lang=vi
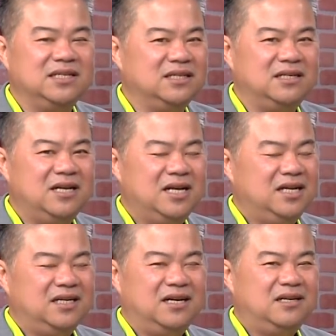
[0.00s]
nó
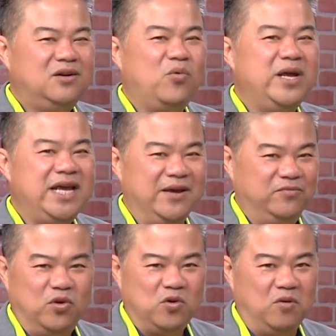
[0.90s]
nó, nó nguy
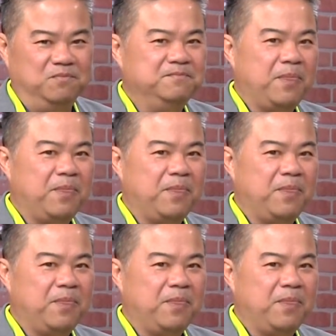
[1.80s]
hiểm vô cùng